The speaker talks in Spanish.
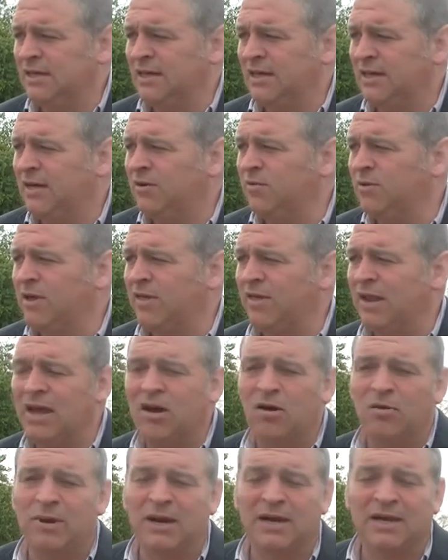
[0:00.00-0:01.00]
Es una de
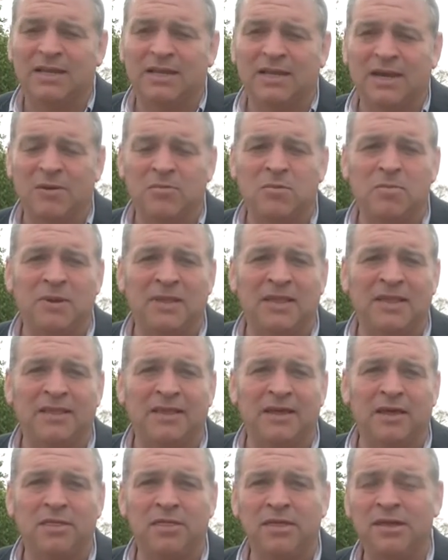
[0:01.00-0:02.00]
las obras que teníamos
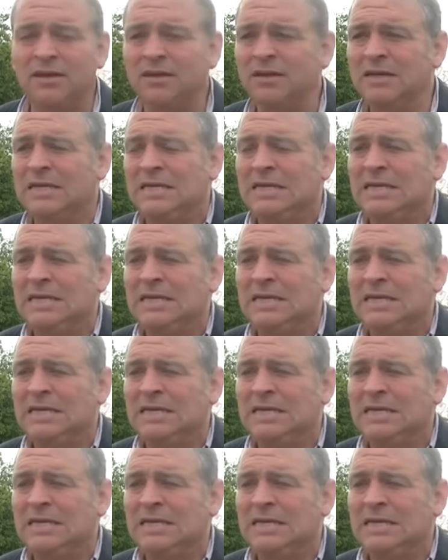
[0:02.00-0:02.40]
pendiente de hacer